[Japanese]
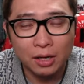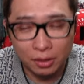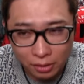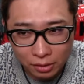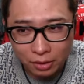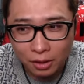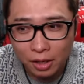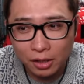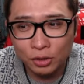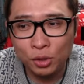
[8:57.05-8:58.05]
うん、
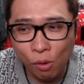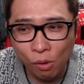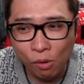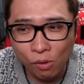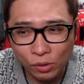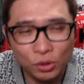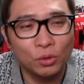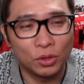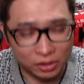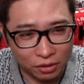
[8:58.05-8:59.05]

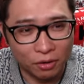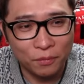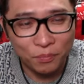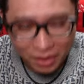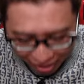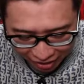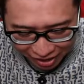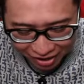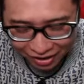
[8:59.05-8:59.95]
ドーンショートですよ。はい、だか